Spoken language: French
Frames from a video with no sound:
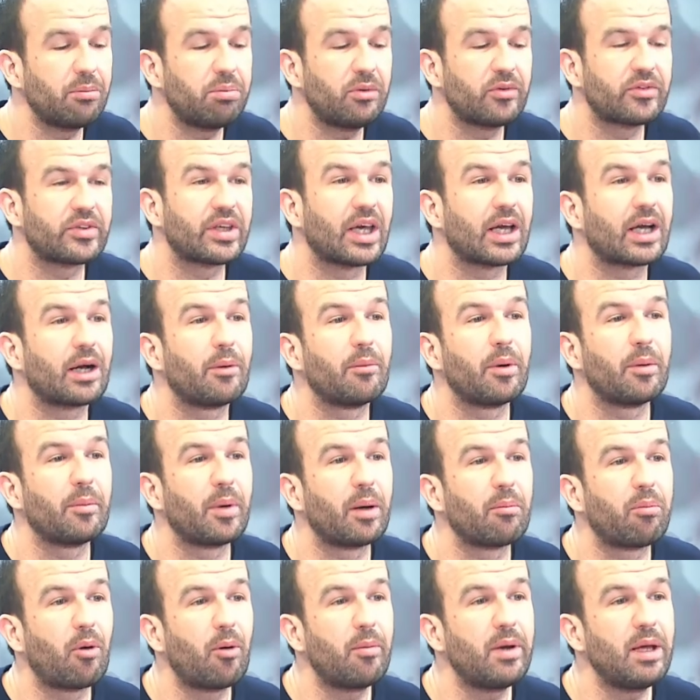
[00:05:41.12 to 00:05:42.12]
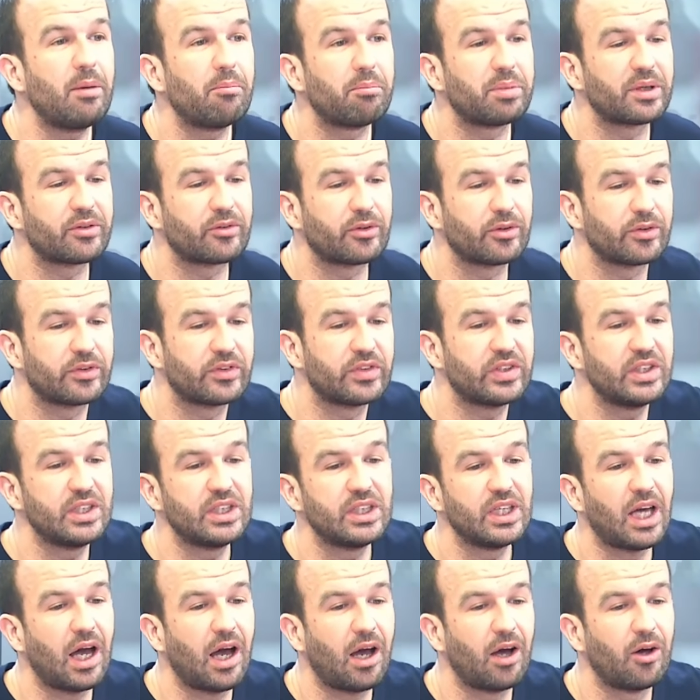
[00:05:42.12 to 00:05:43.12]
réponse, ce qui est quand même un problème, parce que
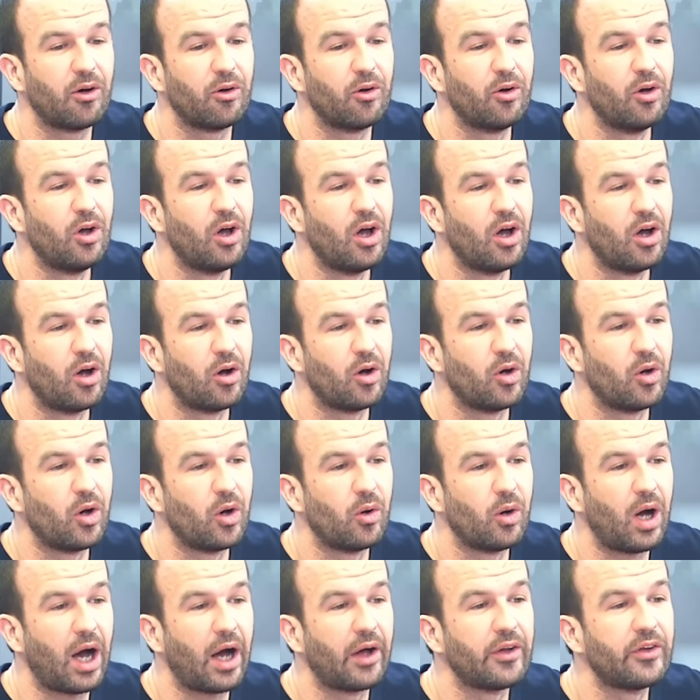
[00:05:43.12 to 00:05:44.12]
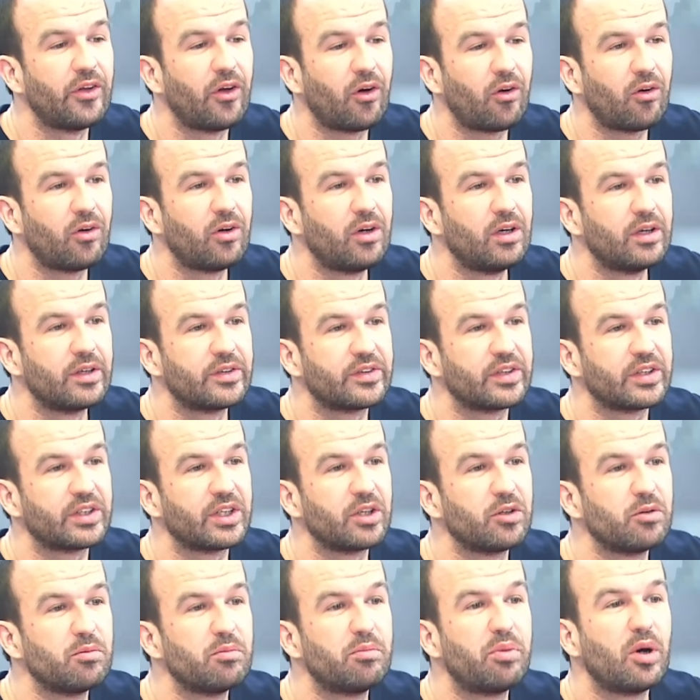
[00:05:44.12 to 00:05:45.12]
s'il y a euh, euh, un an,
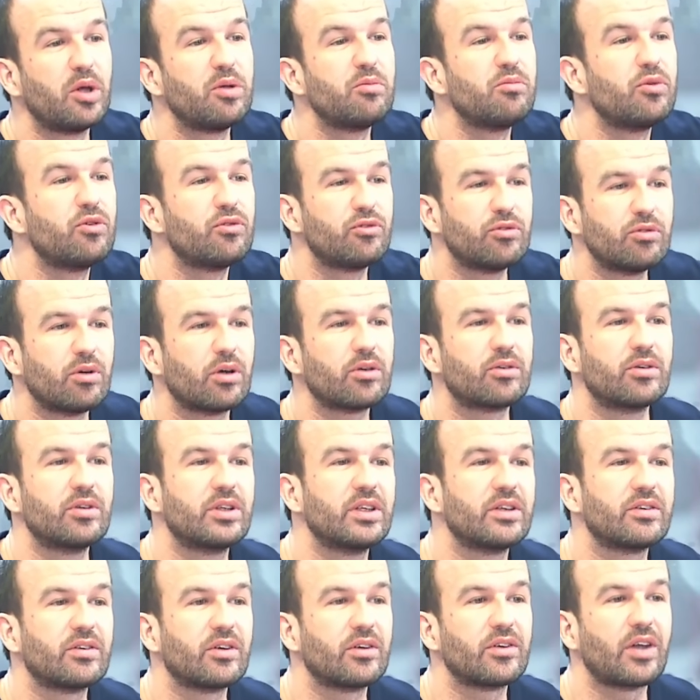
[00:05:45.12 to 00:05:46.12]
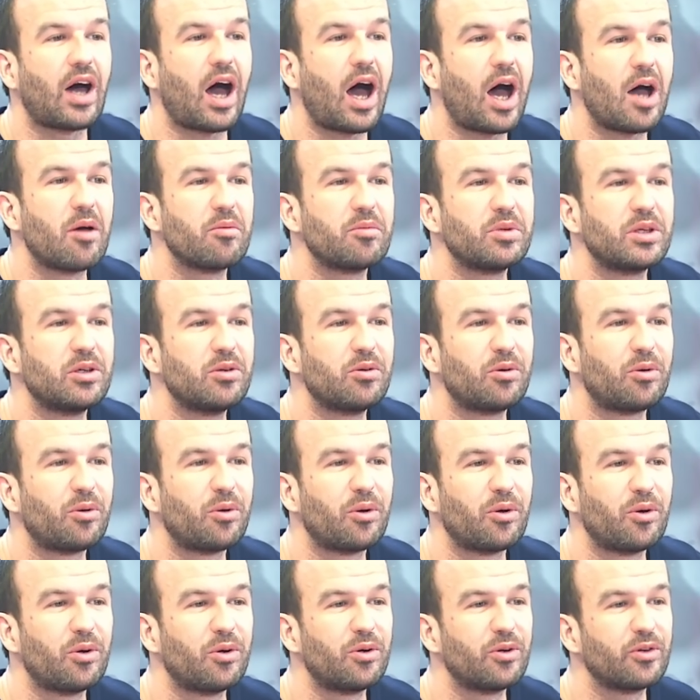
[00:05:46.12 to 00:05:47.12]
c'était une bonne mesure de descendre à un million
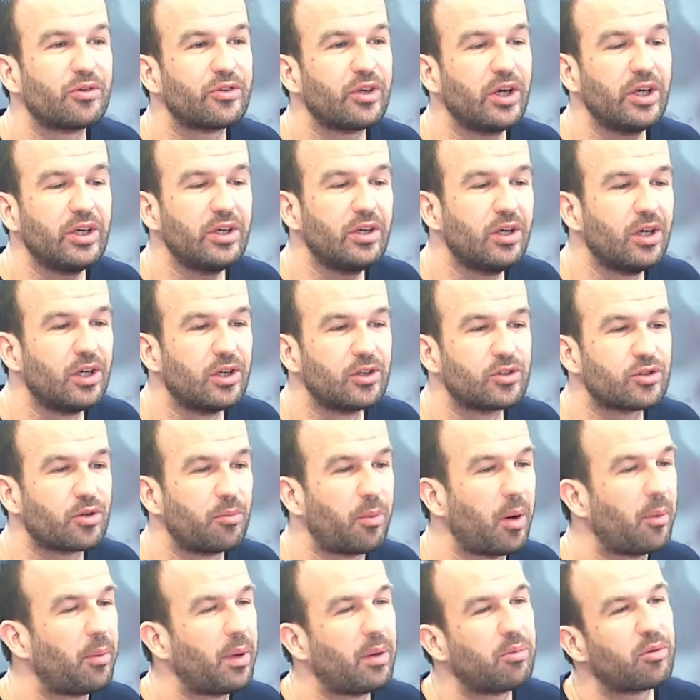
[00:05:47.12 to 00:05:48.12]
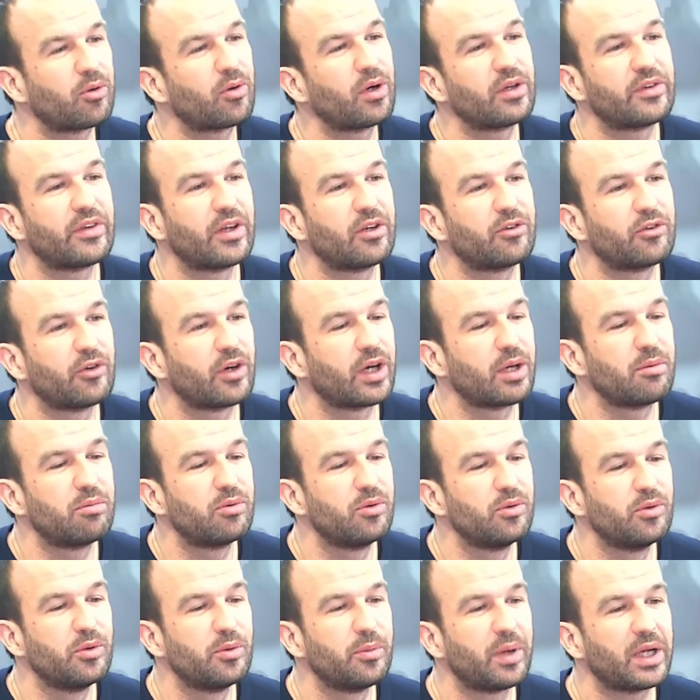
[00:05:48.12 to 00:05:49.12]
euh, le seuil, je ne comprends pas pourquoi ça le serait
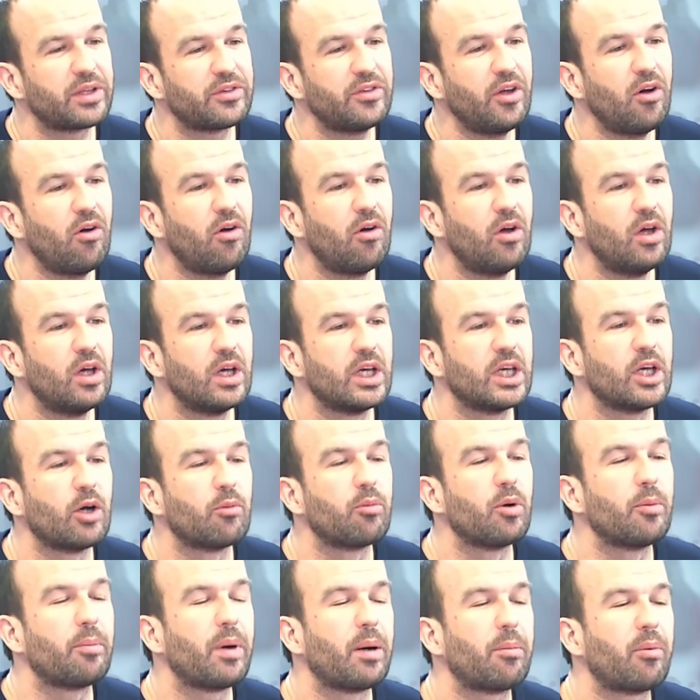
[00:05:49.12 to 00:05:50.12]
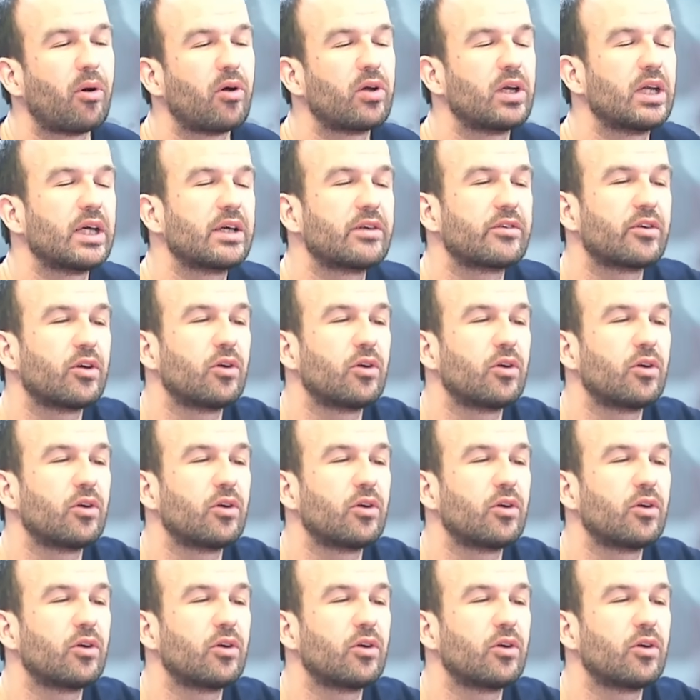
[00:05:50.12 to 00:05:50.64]
plus maintenant, et on ne peut pas prendre